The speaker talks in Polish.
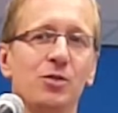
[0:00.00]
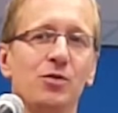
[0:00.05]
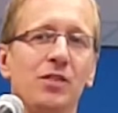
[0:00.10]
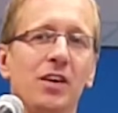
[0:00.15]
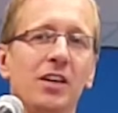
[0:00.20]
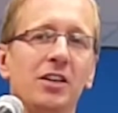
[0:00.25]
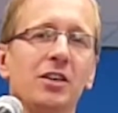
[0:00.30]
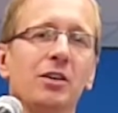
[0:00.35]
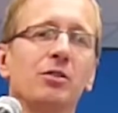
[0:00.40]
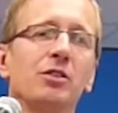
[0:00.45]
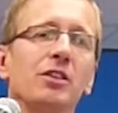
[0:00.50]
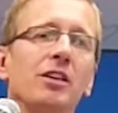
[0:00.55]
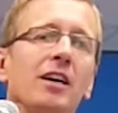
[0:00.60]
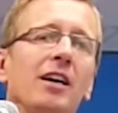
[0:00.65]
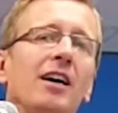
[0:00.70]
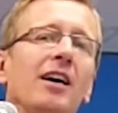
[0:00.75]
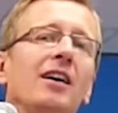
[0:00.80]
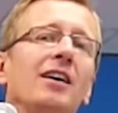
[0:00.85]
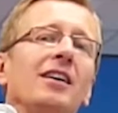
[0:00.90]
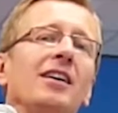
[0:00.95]
Jezus
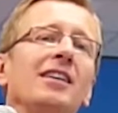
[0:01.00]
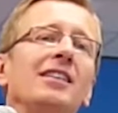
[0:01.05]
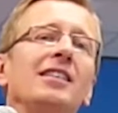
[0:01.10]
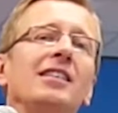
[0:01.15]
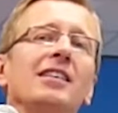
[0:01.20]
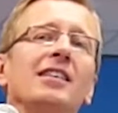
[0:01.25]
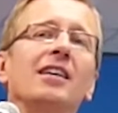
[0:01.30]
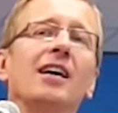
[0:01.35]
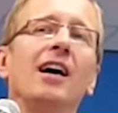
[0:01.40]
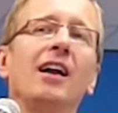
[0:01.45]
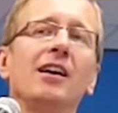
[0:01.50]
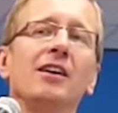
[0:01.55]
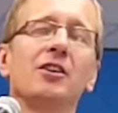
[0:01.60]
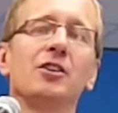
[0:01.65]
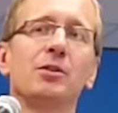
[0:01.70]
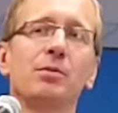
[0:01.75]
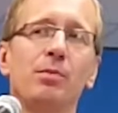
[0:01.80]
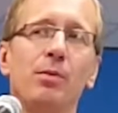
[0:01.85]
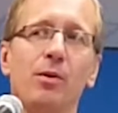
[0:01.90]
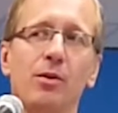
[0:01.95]
wiedział, że
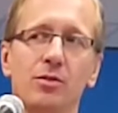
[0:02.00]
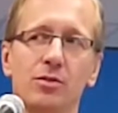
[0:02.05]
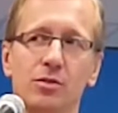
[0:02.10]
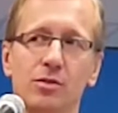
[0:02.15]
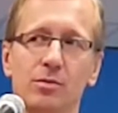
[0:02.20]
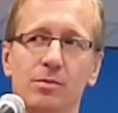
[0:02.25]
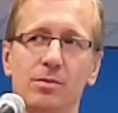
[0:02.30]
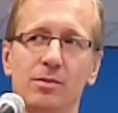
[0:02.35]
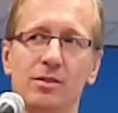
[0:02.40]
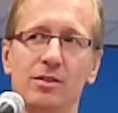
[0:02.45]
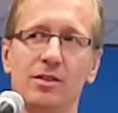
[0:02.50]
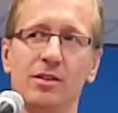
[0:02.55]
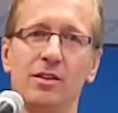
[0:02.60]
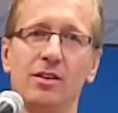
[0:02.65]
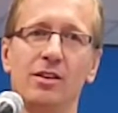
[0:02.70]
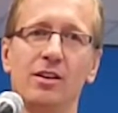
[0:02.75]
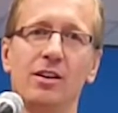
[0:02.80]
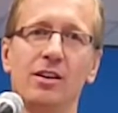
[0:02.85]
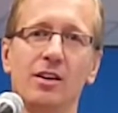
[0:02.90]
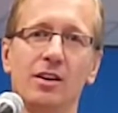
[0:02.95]
radykalny
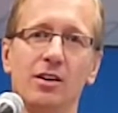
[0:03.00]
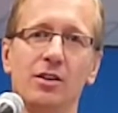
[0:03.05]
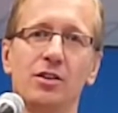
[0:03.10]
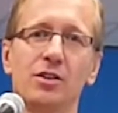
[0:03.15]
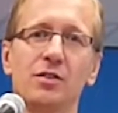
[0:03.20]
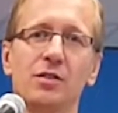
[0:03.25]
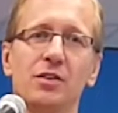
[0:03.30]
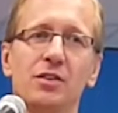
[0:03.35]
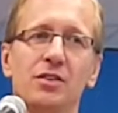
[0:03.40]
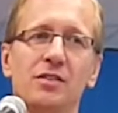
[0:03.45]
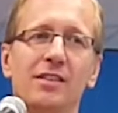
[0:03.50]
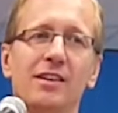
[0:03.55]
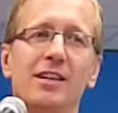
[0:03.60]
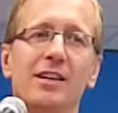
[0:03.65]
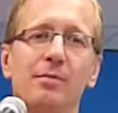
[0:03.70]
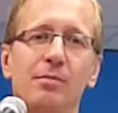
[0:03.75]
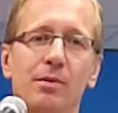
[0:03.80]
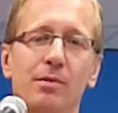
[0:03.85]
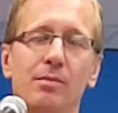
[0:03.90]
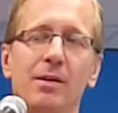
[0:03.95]
sposób
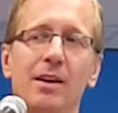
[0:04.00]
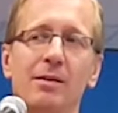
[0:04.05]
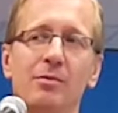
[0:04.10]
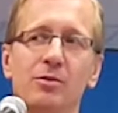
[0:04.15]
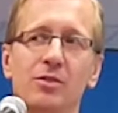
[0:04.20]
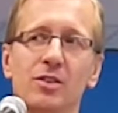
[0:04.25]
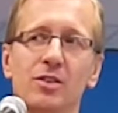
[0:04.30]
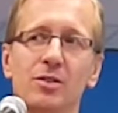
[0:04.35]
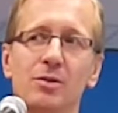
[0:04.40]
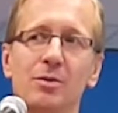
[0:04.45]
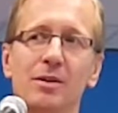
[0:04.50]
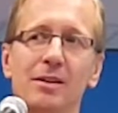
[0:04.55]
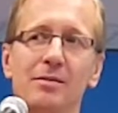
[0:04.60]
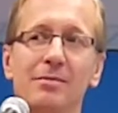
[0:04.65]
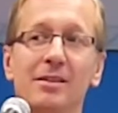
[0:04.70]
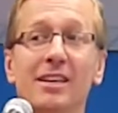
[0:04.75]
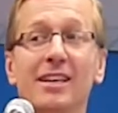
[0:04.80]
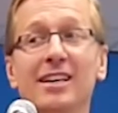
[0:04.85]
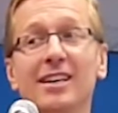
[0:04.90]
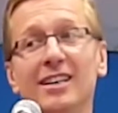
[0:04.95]
rozwiązywania problemu
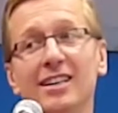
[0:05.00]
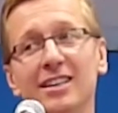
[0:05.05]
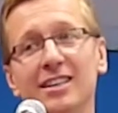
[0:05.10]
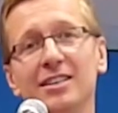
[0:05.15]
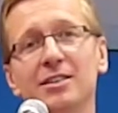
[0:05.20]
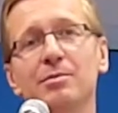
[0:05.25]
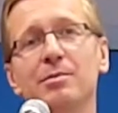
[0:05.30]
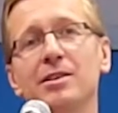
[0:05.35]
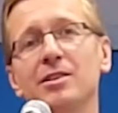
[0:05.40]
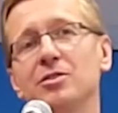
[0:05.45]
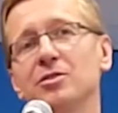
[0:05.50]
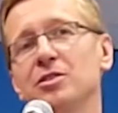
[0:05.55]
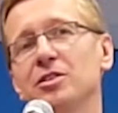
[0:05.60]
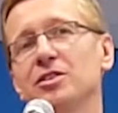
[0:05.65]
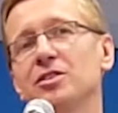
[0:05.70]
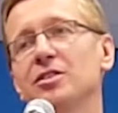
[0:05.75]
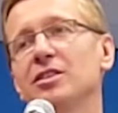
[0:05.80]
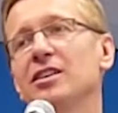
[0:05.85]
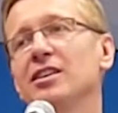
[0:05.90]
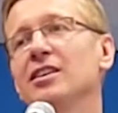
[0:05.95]
ze złem
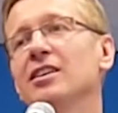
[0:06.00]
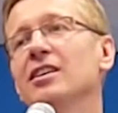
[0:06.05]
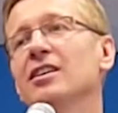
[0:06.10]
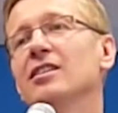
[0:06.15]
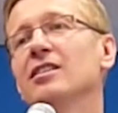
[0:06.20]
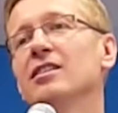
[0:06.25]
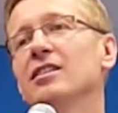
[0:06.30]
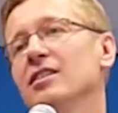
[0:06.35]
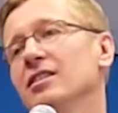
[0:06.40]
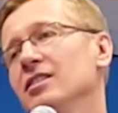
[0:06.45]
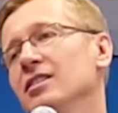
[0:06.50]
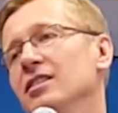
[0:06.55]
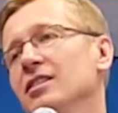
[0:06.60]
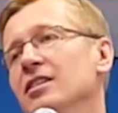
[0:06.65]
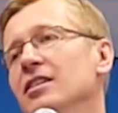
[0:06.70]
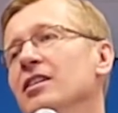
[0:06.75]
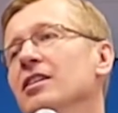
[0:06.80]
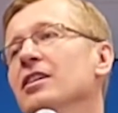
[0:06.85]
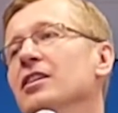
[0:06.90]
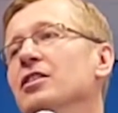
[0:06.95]
jest bardzo często
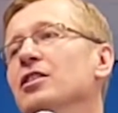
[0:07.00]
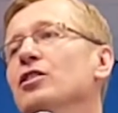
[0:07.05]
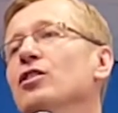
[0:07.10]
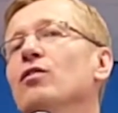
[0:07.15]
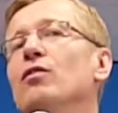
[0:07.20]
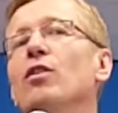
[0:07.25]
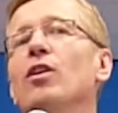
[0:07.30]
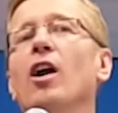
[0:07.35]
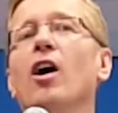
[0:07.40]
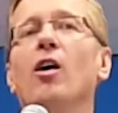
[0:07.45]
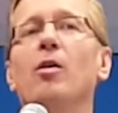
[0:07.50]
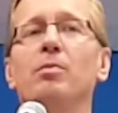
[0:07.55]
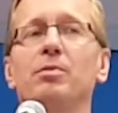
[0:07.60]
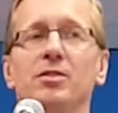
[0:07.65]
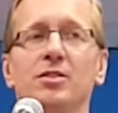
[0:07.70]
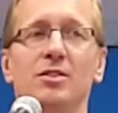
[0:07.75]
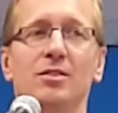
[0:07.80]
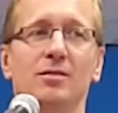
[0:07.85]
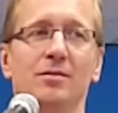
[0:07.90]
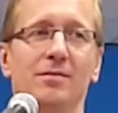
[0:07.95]
jedyną w
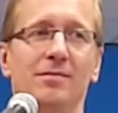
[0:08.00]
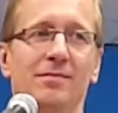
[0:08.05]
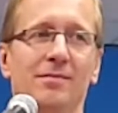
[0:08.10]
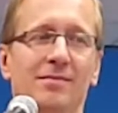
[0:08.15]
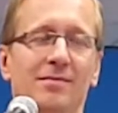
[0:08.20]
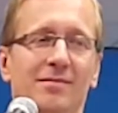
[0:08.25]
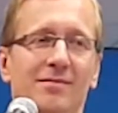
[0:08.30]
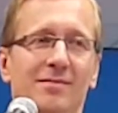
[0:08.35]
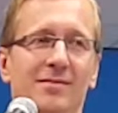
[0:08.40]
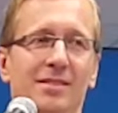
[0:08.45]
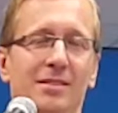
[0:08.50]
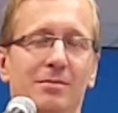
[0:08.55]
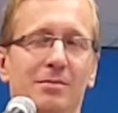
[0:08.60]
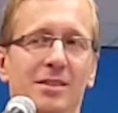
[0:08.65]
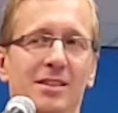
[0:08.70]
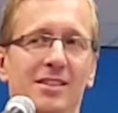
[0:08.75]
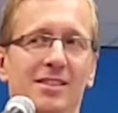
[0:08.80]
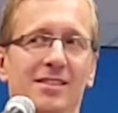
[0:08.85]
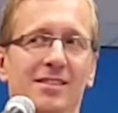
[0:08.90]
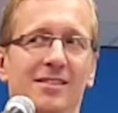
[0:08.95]
ogóle opcją.
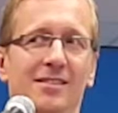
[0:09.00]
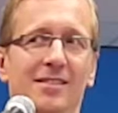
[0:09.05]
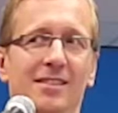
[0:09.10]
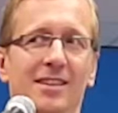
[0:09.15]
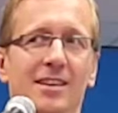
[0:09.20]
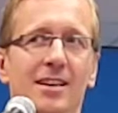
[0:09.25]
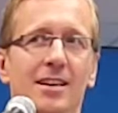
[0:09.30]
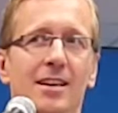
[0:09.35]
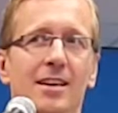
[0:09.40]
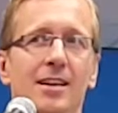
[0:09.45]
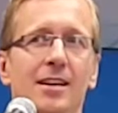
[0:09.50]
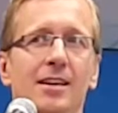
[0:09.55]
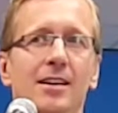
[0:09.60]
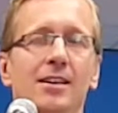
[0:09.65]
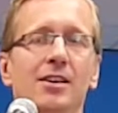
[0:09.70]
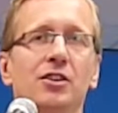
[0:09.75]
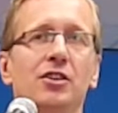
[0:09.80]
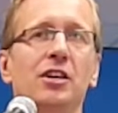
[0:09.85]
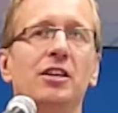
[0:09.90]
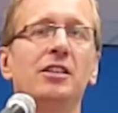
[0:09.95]
Amen?
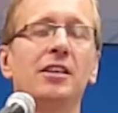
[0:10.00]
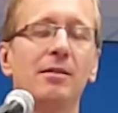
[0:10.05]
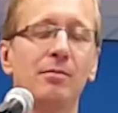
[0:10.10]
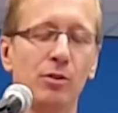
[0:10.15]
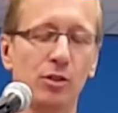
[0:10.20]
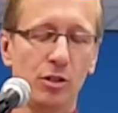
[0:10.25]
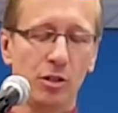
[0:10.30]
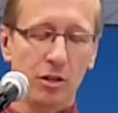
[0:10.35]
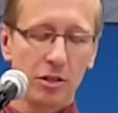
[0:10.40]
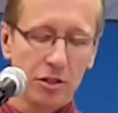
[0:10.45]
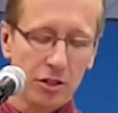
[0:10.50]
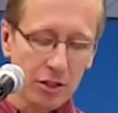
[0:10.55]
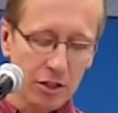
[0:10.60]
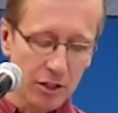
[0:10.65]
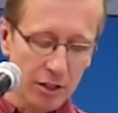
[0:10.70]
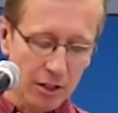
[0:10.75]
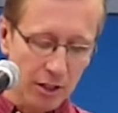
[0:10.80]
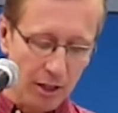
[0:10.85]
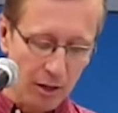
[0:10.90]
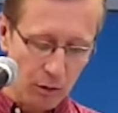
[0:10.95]
I jeżeli tej
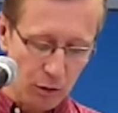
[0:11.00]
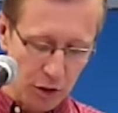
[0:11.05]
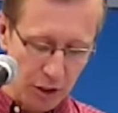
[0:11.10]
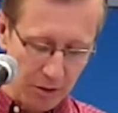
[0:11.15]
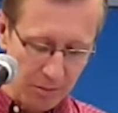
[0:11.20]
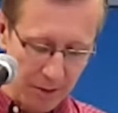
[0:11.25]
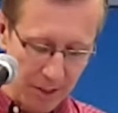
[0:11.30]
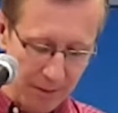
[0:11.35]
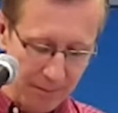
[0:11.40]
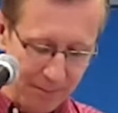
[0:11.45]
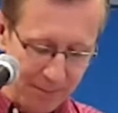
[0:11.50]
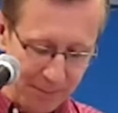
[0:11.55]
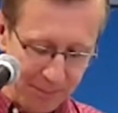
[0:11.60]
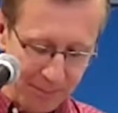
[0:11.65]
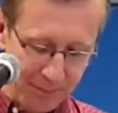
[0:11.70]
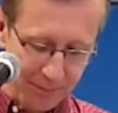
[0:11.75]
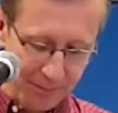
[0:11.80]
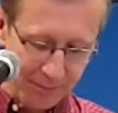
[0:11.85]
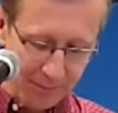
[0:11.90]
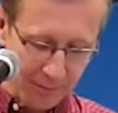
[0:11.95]
mądrości się nie
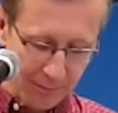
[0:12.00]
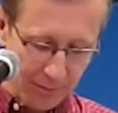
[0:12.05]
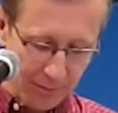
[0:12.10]
nauczymy,